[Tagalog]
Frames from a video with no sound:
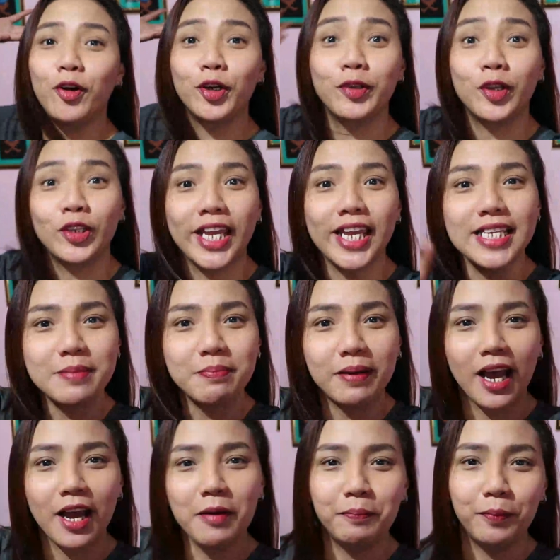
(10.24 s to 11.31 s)
For today's
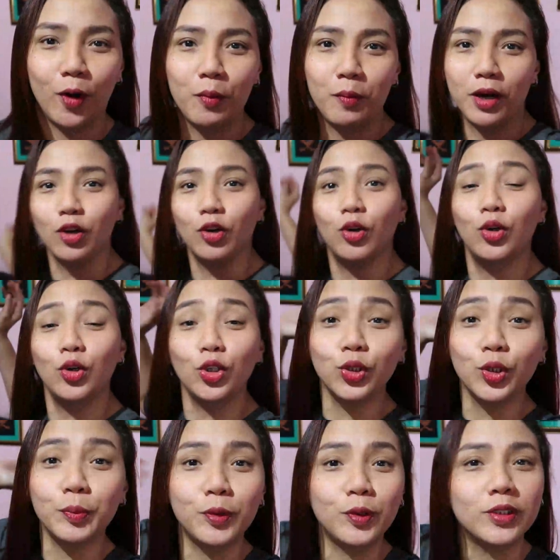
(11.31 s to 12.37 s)
vlog po,
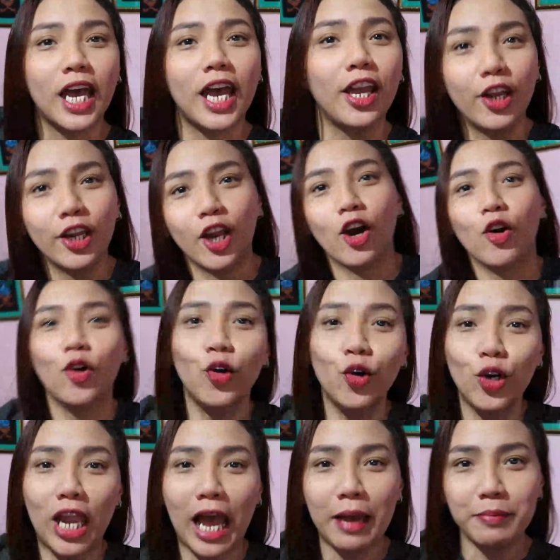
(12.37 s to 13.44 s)
magluluto po tayo ng
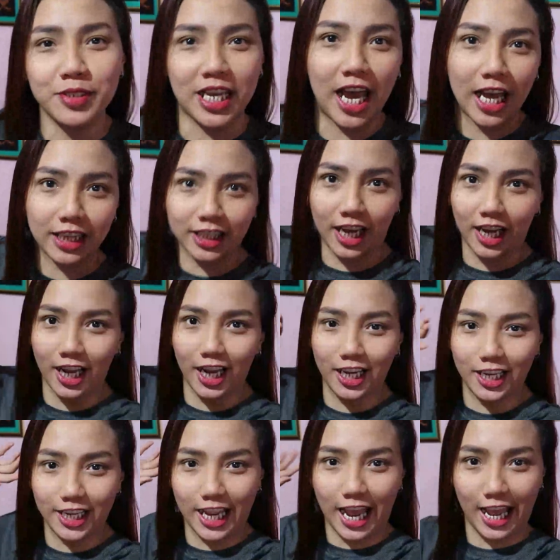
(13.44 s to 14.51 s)
ulam sa
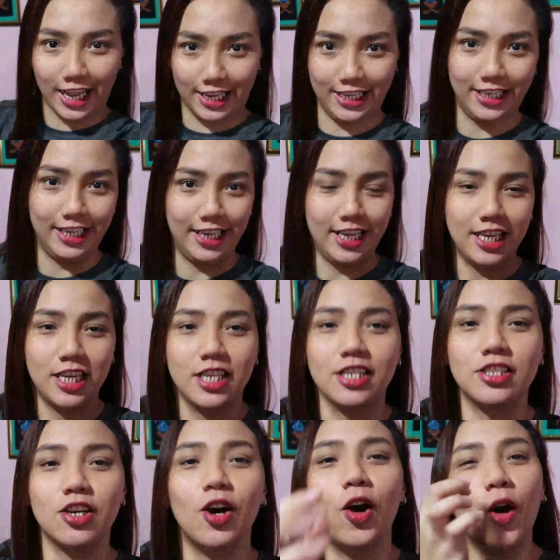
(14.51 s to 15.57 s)
tanghalian.
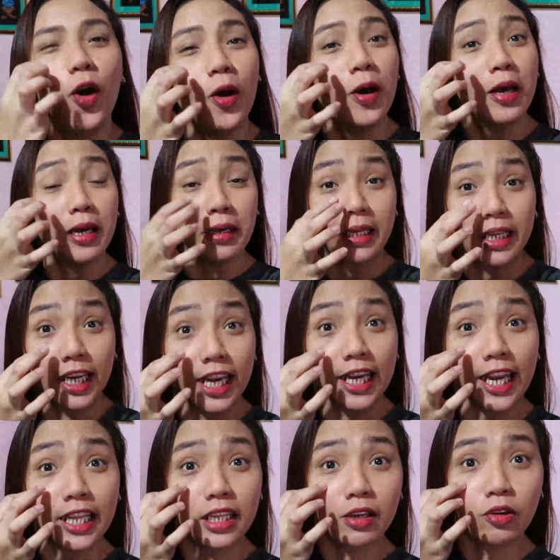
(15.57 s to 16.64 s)
So,
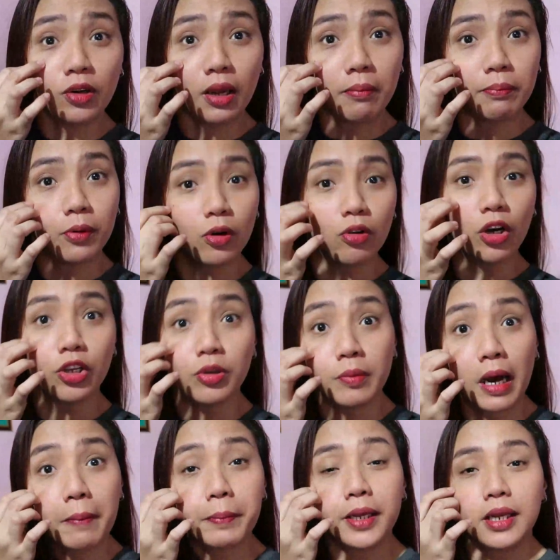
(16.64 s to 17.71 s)
ire-ready ko lang po kung ano
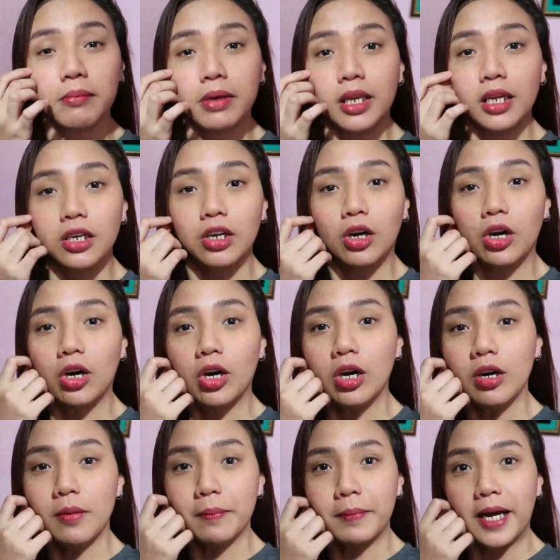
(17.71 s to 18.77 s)
yung mga pinamili
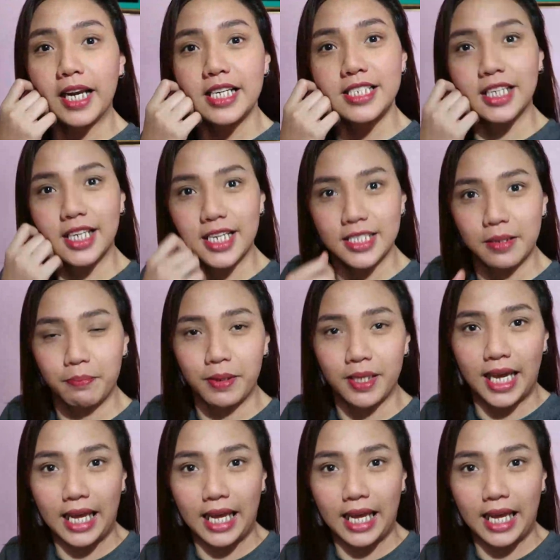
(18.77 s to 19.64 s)
ko para sa recipe